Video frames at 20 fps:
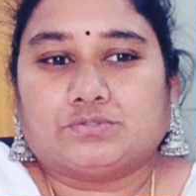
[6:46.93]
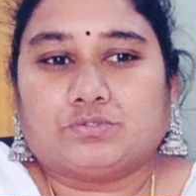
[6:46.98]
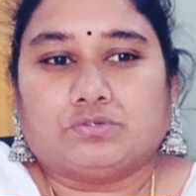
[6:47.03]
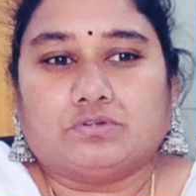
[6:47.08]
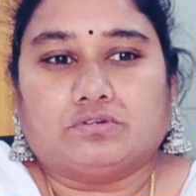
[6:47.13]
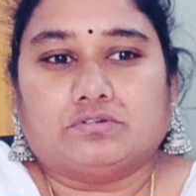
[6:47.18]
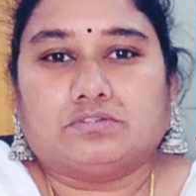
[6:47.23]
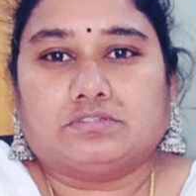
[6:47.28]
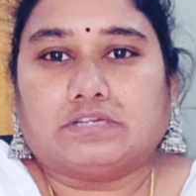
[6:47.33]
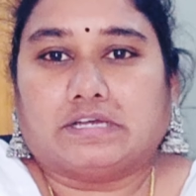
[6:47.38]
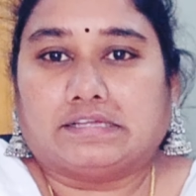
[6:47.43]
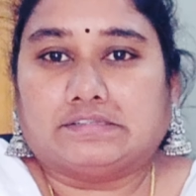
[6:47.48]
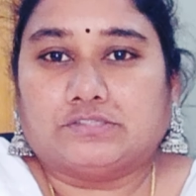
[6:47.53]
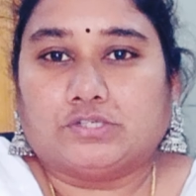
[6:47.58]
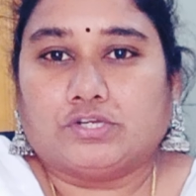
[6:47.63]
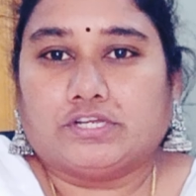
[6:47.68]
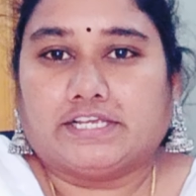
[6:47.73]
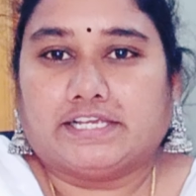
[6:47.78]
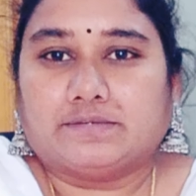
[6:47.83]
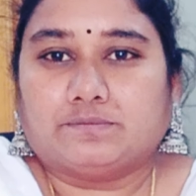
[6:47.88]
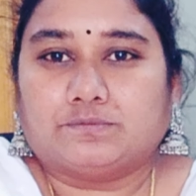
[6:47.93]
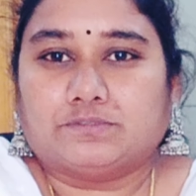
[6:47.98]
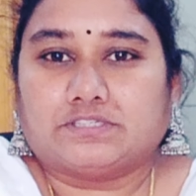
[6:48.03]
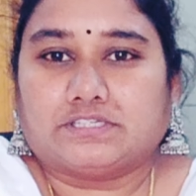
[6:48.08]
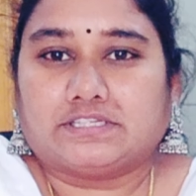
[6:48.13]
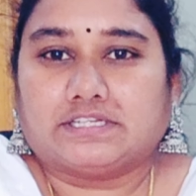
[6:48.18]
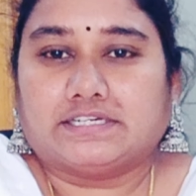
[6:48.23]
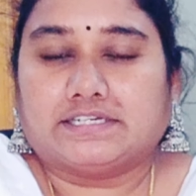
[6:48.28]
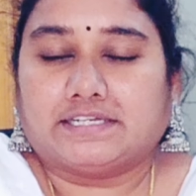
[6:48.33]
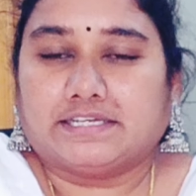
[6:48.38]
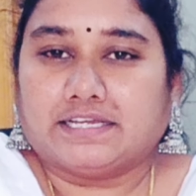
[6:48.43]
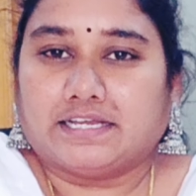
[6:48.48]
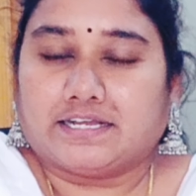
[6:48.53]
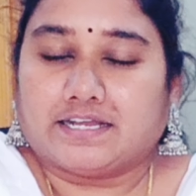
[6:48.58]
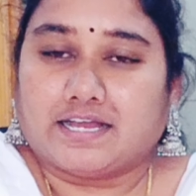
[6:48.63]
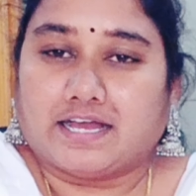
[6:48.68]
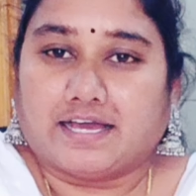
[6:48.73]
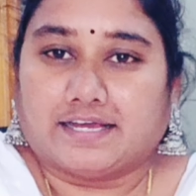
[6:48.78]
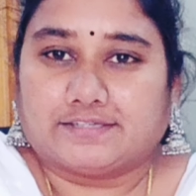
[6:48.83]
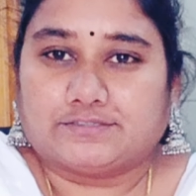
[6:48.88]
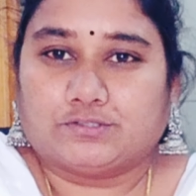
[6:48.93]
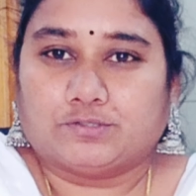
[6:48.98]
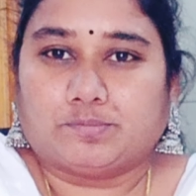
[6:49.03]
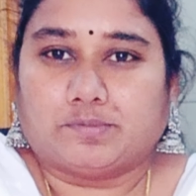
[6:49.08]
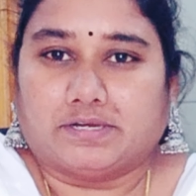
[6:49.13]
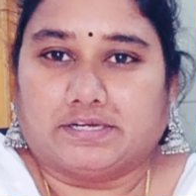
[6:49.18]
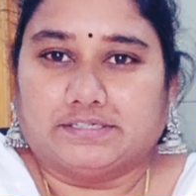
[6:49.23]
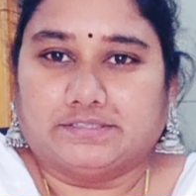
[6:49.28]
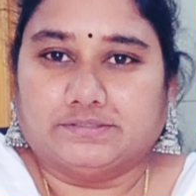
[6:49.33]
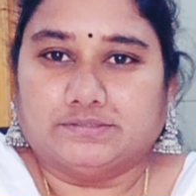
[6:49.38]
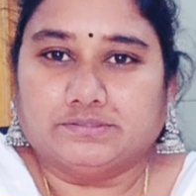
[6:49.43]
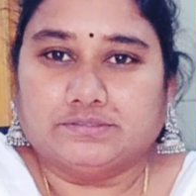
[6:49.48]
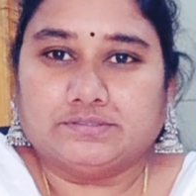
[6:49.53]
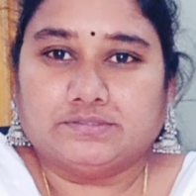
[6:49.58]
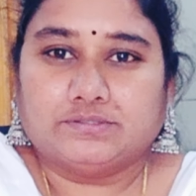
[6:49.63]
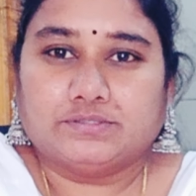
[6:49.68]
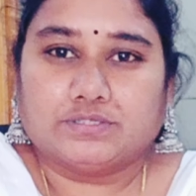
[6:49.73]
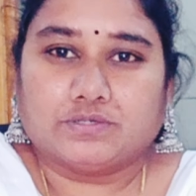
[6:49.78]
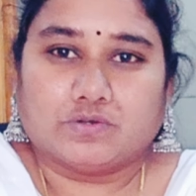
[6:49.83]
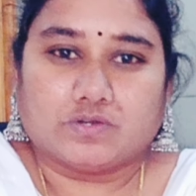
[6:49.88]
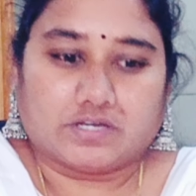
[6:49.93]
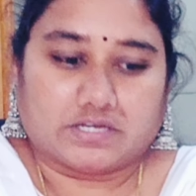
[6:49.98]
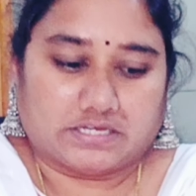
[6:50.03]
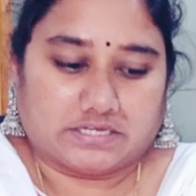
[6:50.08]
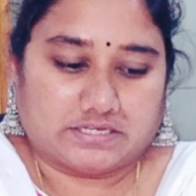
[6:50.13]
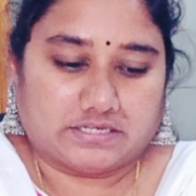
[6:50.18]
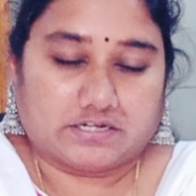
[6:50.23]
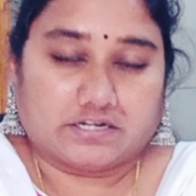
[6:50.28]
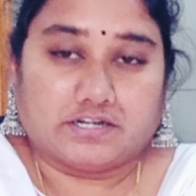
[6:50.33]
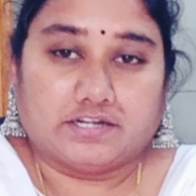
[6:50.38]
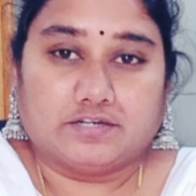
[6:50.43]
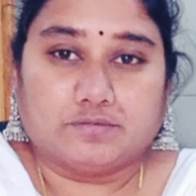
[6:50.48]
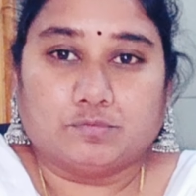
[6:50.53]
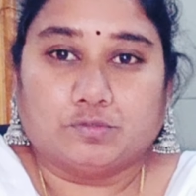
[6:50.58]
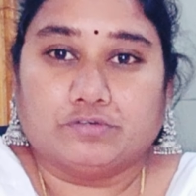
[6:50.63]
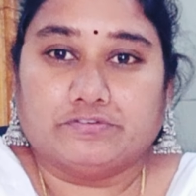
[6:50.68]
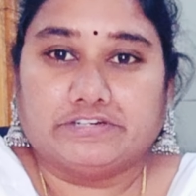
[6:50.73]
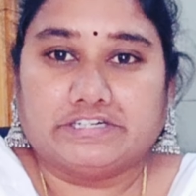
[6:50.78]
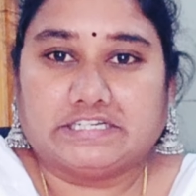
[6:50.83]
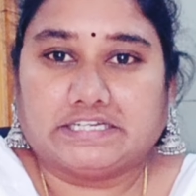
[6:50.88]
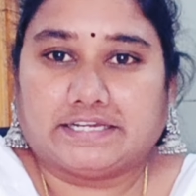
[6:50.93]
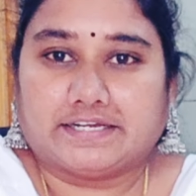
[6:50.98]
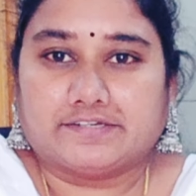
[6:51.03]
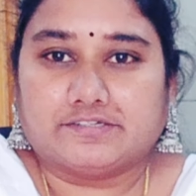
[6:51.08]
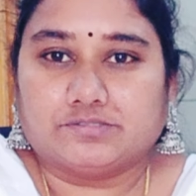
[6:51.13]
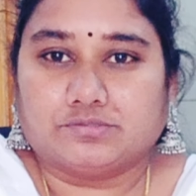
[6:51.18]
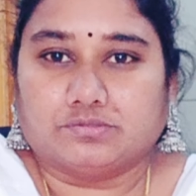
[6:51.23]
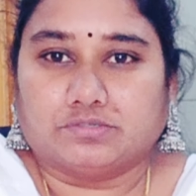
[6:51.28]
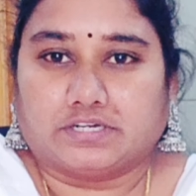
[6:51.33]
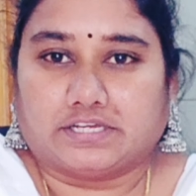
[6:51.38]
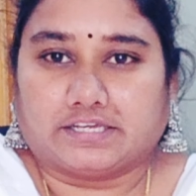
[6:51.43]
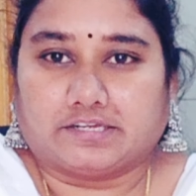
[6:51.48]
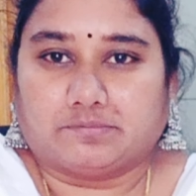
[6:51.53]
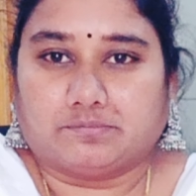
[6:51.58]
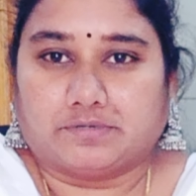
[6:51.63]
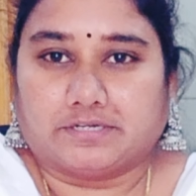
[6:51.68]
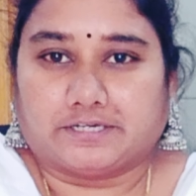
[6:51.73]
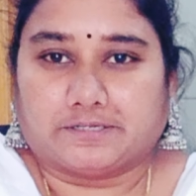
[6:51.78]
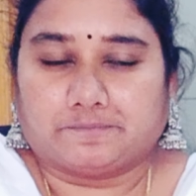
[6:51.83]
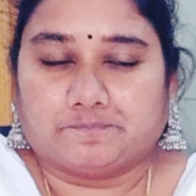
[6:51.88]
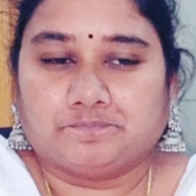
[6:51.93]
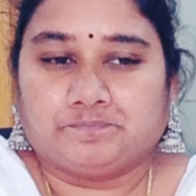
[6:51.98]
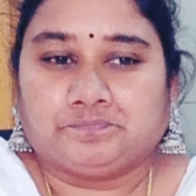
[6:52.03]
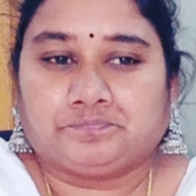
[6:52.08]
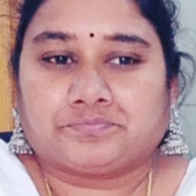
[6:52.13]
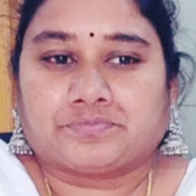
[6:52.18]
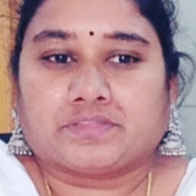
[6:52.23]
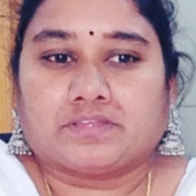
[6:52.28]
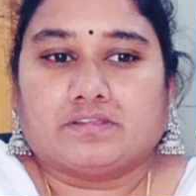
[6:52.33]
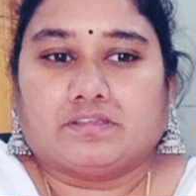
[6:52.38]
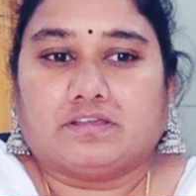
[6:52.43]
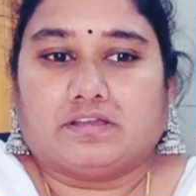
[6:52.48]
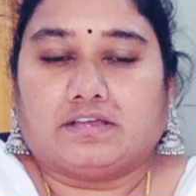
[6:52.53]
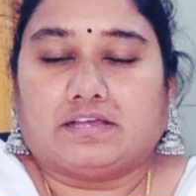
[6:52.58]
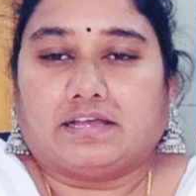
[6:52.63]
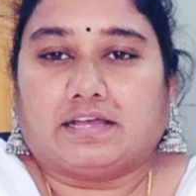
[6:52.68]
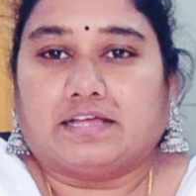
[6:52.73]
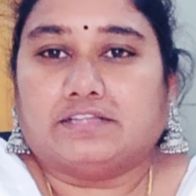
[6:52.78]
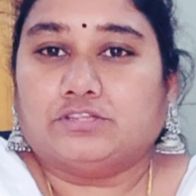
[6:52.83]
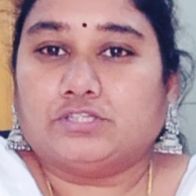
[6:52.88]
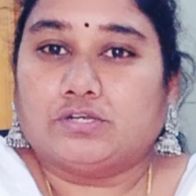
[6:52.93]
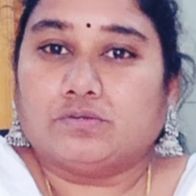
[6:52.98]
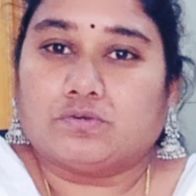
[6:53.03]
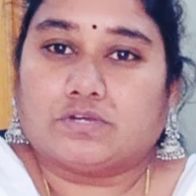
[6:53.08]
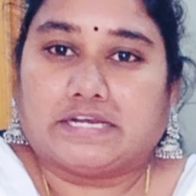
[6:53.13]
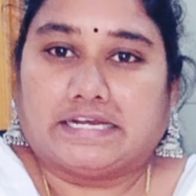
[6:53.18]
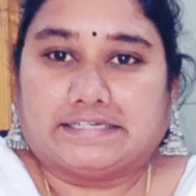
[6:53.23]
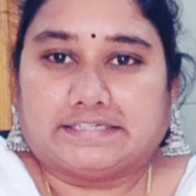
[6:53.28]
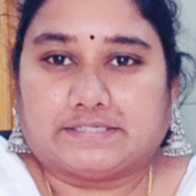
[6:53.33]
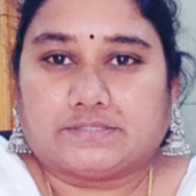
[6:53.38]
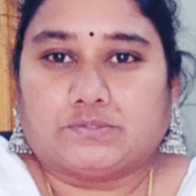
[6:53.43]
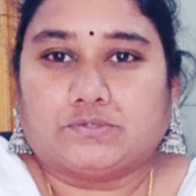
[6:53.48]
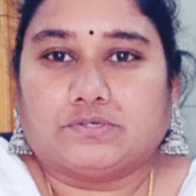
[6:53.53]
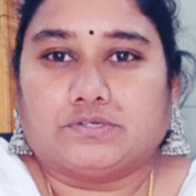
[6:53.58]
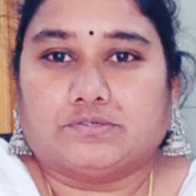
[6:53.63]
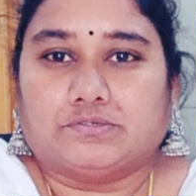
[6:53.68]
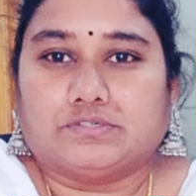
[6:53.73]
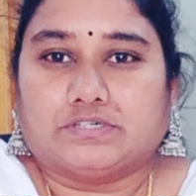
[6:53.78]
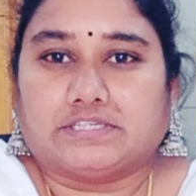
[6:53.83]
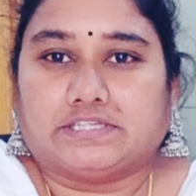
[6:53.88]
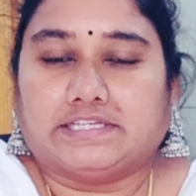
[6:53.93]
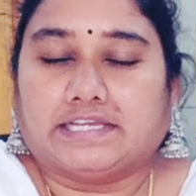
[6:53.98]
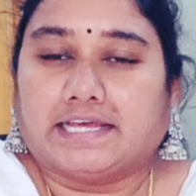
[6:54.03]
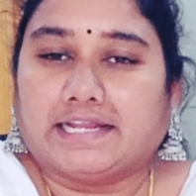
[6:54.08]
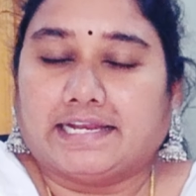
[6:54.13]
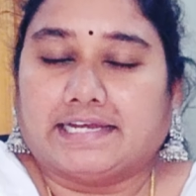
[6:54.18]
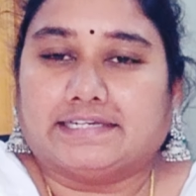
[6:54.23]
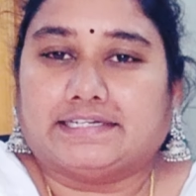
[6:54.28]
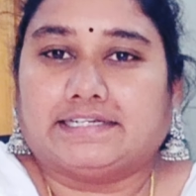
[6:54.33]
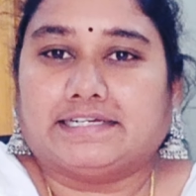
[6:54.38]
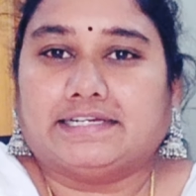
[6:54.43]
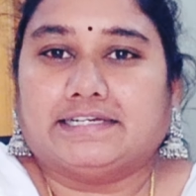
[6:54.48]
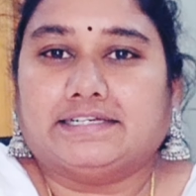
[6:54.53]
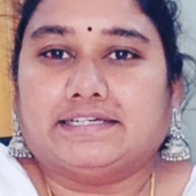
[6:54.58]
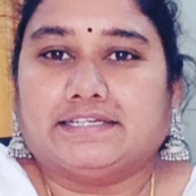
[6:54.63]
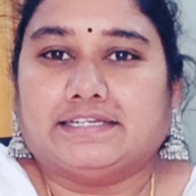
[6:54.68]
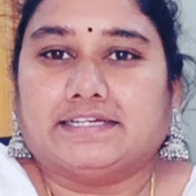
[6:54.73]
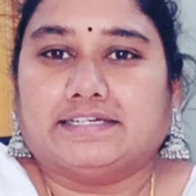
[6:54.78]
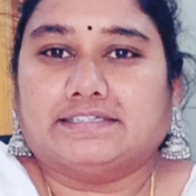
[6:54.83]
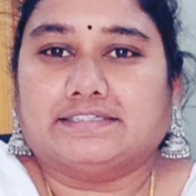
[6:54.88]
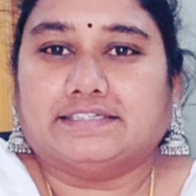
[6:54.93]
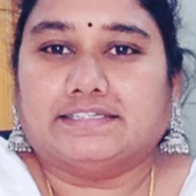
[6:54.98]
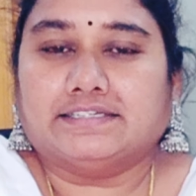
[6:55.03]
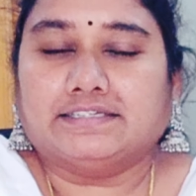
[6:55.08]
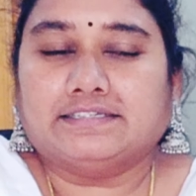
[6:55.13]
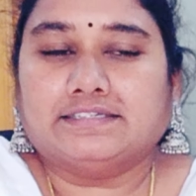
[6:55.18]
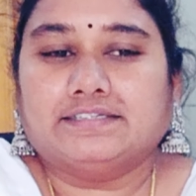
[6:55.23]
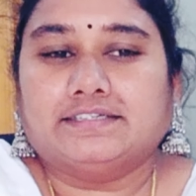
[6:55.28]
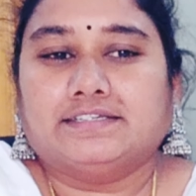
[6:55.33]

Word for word: సో అందులో ఏముంటుందంటే ఆ కార్తో పాటు ఒక రెండు మూవీ టికెట్స్ ఉంటాయన్నమాట అందులో ఒక లెటర్ కూడా ఉంటుంది ఆ లెటర్ ఏంటి అంటే